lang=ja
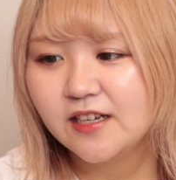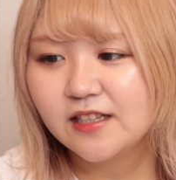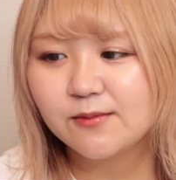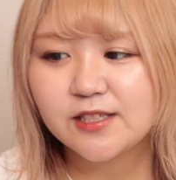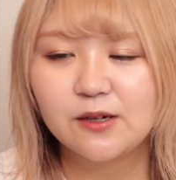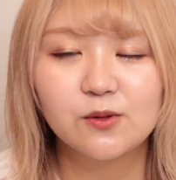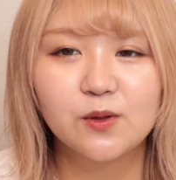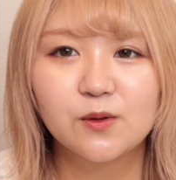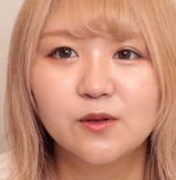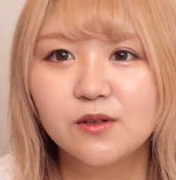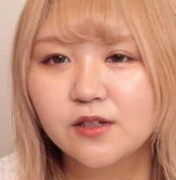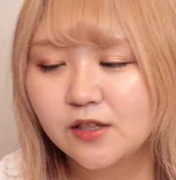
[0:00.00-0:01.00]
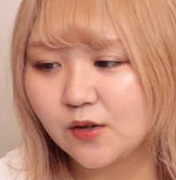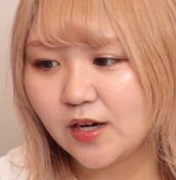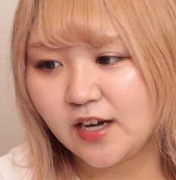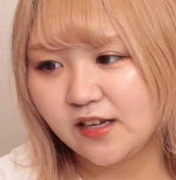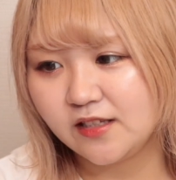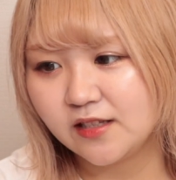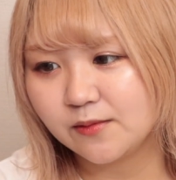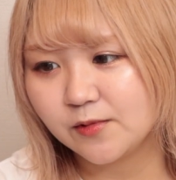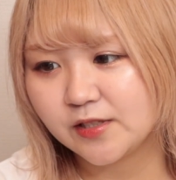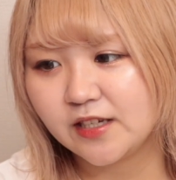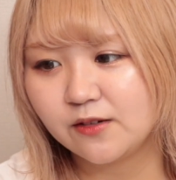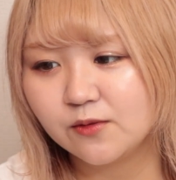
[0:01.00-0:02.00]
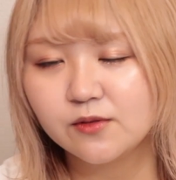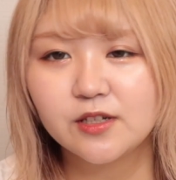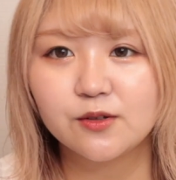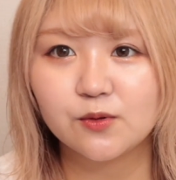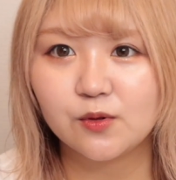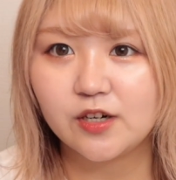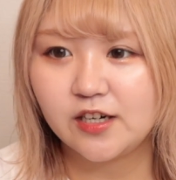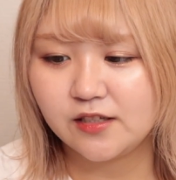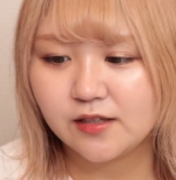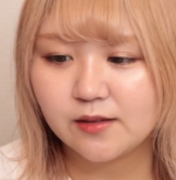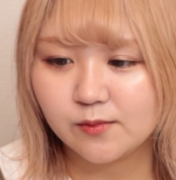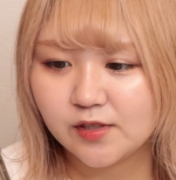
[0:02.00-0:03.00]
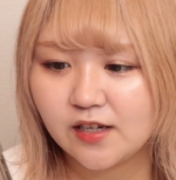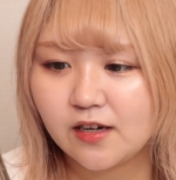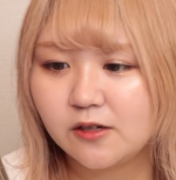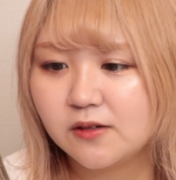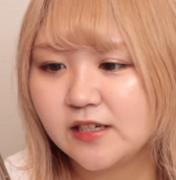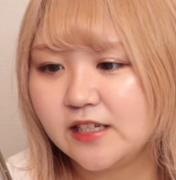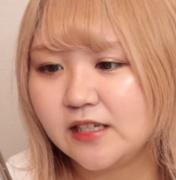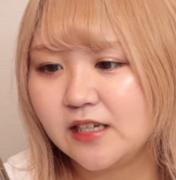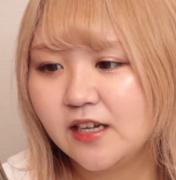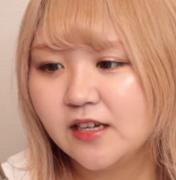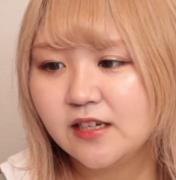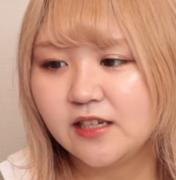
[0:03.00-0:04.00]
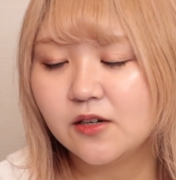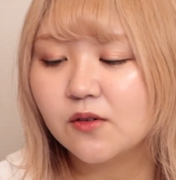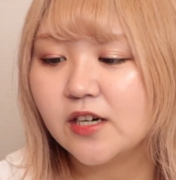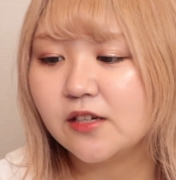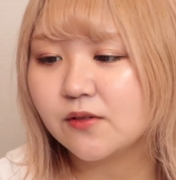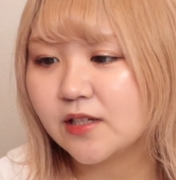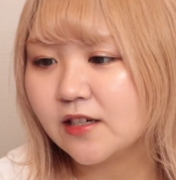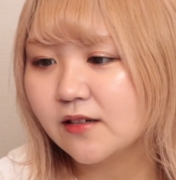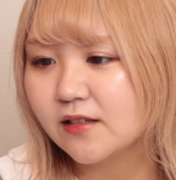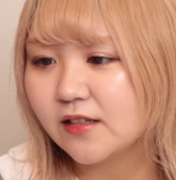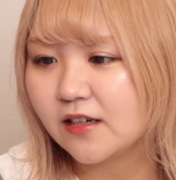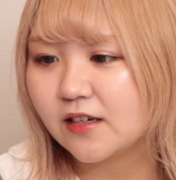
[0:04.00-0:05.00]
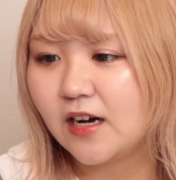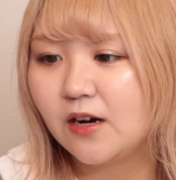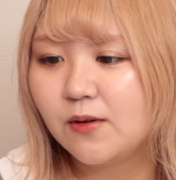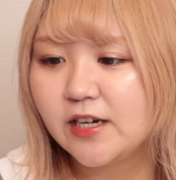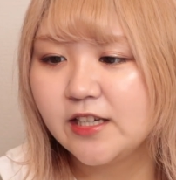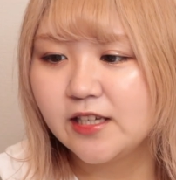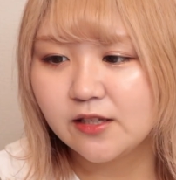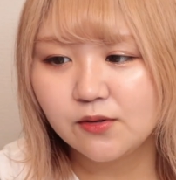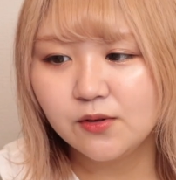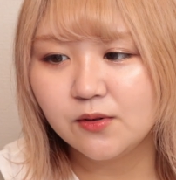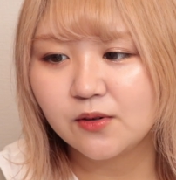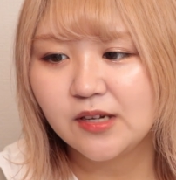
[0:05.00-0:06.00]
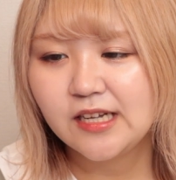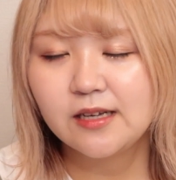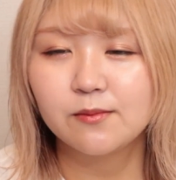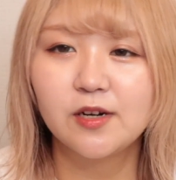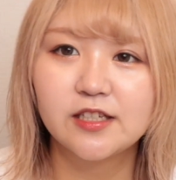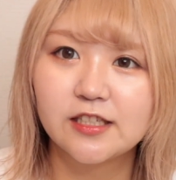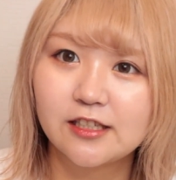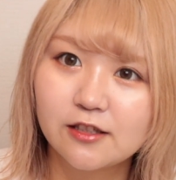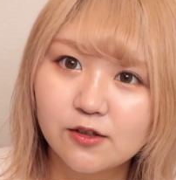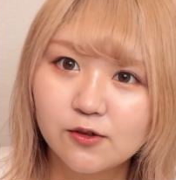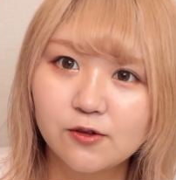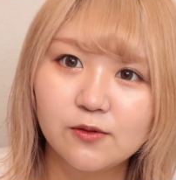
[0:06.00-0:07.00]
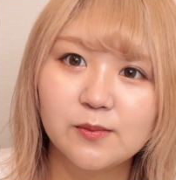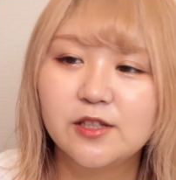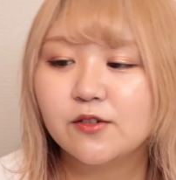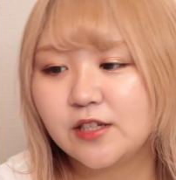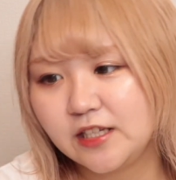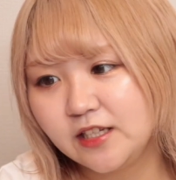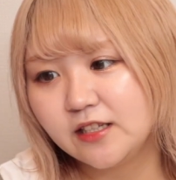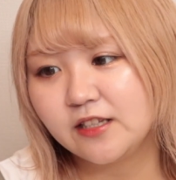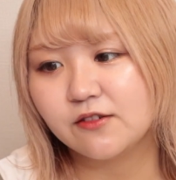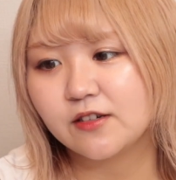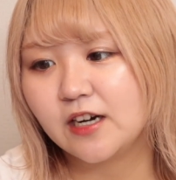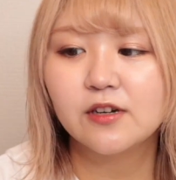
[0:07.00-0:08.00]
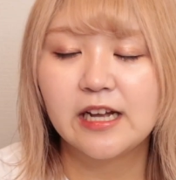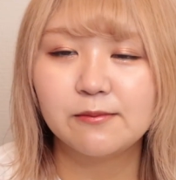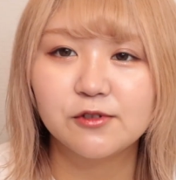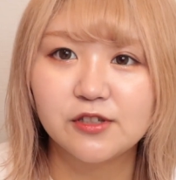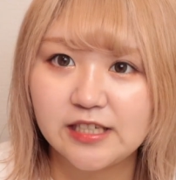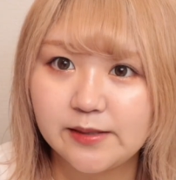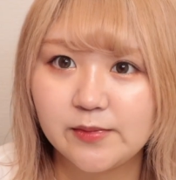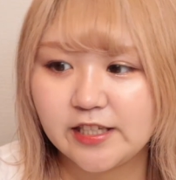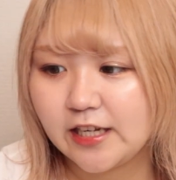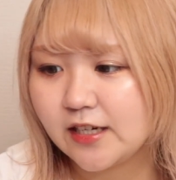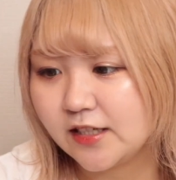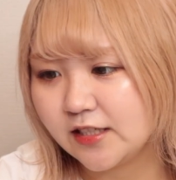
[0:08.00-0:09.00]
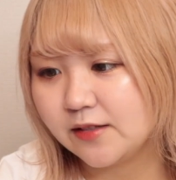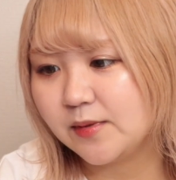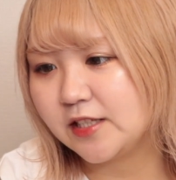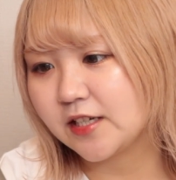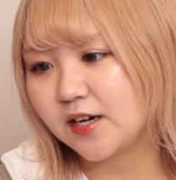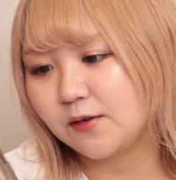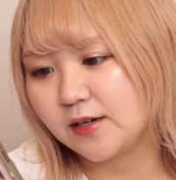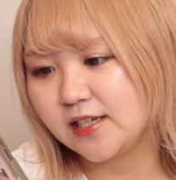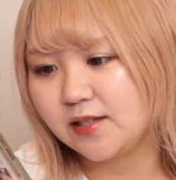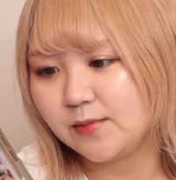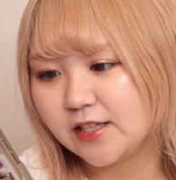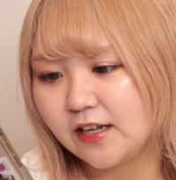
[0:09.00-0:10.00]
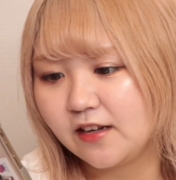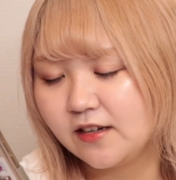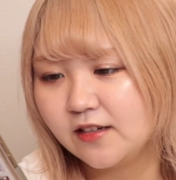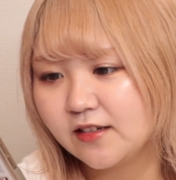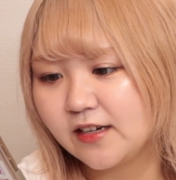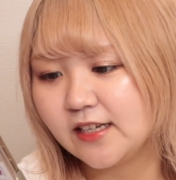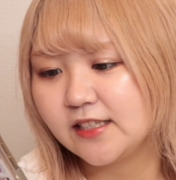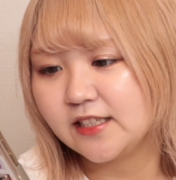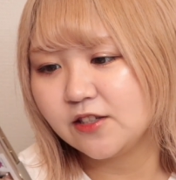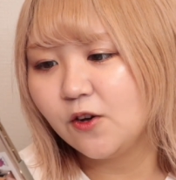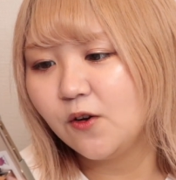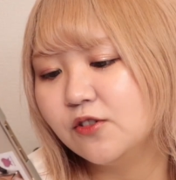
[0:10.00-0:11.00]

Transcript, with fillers: でもさ、男の人が履いててもさ、女の子が履いててもさ、可愛い色合いよな。なんか淡いけど紫と緑っていうかライムグリーンみたいな感じでめっちゃ可愛いみたいな感じの